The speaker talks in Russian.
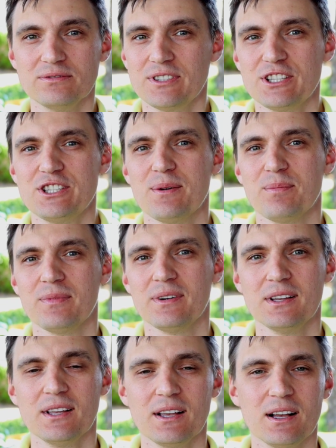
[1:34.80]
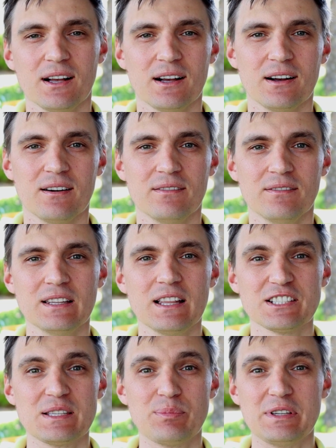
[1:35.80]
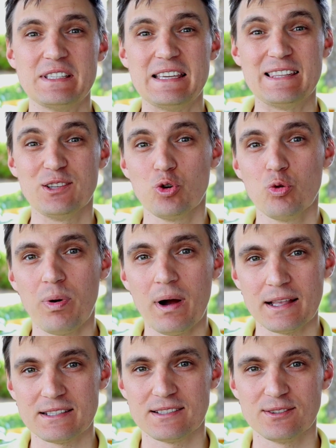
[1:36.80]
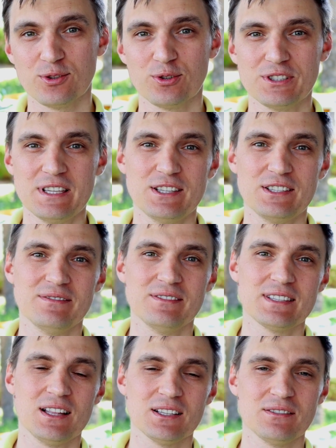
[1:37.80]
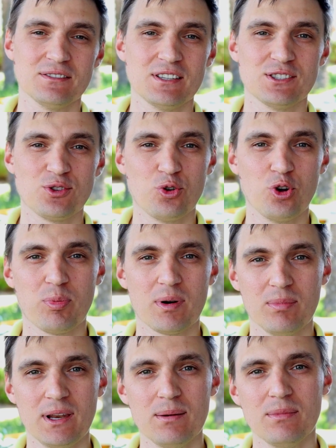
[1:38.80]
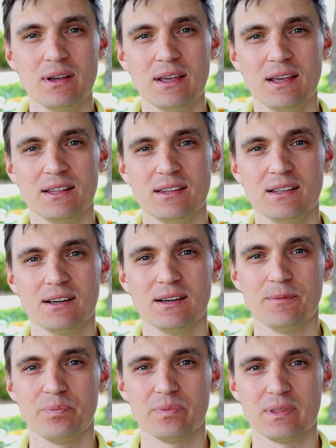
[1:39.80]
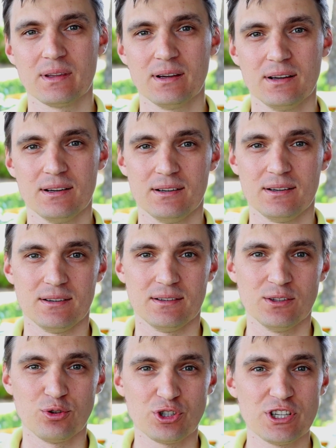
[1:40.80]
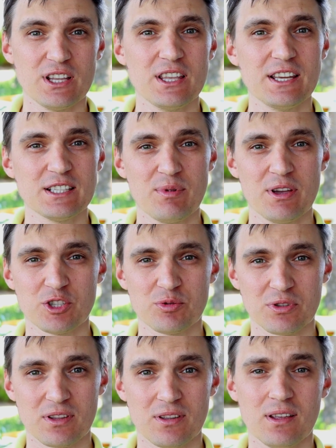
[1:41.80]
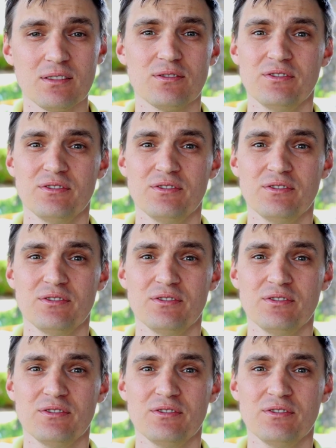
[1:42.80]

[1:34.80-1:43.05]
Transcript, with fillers: Зачем? А, вы должны, по идее, докупать, но здесь вы сталкиваетесь с другой проблемой, это а, нарушение риск-менеджмента. Да?